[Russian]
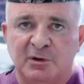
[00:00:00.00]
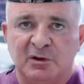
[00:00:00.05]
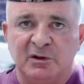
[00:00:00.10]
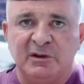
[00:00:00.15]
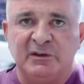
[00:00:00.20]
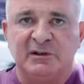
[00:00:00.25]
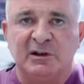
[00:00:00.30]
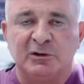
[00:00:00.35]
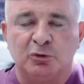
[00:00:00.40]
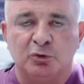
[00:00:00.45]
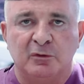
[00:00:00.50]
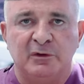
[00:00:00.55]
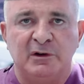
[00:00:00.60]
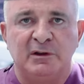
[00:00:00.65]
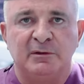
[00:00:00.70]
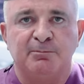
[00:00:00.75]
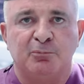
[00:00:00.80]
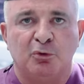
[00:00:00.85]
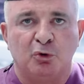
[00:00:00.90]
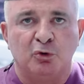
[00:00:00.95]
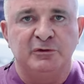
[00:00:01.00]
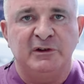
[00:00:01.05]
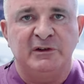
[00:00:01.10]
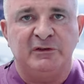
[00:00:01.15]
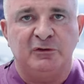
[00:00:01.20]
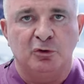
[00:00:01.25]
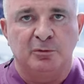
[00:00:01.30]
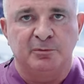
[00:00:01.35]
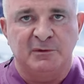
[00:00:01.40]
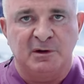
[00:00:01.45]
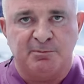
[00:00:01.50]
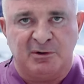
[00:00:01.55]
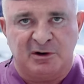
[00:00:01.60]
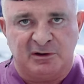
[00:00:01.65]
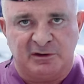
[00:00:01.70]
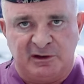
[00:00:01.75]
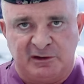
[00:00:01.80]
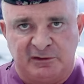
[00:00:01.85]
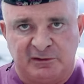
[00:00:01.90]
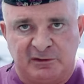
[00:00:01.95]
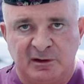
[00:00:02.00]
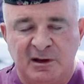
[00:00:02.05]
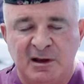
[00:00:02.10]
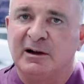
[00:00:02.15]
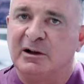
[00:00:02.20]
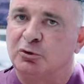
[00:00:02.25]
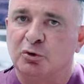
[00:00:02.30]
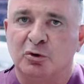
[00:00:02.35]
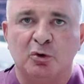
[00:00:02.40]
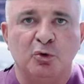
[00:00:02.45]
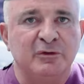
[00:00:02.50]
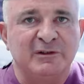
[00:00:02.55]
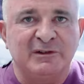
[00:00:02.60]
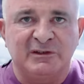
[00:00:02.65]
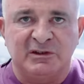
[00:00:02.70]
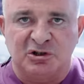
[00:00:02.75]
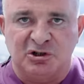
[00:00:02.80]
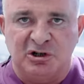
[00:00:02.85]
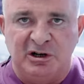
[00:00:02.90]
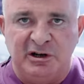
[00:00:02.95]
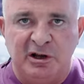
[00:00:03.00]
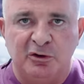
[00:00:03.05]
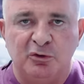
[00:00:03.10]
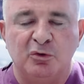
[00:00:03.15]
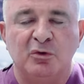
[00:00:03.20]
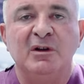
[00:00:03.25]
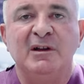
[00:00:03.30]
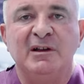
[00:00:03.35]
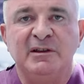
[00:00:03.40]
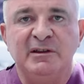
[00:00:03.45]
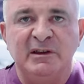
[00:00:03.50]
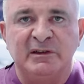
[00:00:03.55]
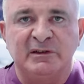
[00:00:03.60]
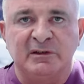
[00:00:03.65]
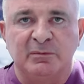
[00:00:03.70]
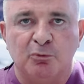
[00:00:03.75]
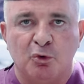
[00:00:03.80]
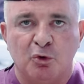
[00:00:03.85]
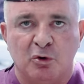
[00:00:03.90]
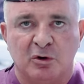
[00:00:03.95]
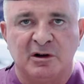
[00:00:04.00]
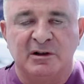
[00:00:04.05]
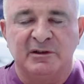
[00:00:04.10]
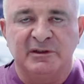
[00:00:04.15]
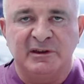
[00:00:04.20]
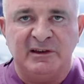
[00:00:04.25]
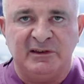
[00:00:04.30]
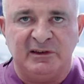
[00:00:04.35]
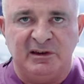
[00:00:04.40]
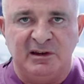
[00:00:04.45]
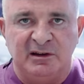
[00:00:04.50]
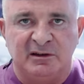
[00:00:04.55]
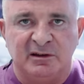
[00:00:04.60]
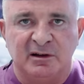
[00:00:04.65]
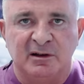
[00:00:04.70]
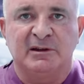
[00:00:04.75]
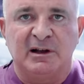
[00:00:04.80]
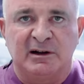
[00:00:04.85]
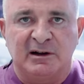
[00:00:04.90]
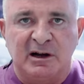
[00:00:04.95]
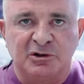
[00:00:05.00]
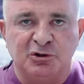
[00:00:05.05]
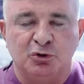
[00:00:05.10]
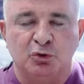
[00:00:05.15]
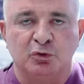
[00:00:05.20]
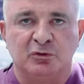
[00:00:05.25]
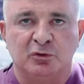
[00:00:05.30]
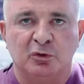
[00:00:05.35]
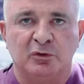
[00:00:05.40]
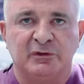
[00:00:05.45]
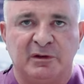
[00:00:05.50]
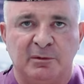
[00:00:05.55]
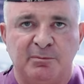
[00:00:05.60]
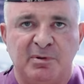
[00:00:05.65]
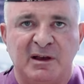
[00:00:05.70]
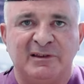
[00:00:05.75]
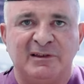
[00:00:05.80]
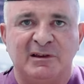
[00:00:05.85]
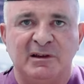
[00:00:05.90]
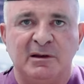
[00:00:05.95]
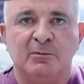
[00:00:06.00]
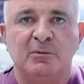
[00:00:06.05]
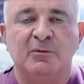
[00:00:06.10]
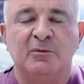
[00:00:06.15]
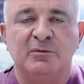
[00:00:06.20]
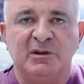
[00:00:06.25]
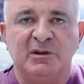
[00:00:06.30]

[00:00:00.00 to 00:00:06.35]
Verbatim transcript: Был изготовлен полный съемный протез, который он, к сожалению, не смог носить, так как чувствовал себя с ним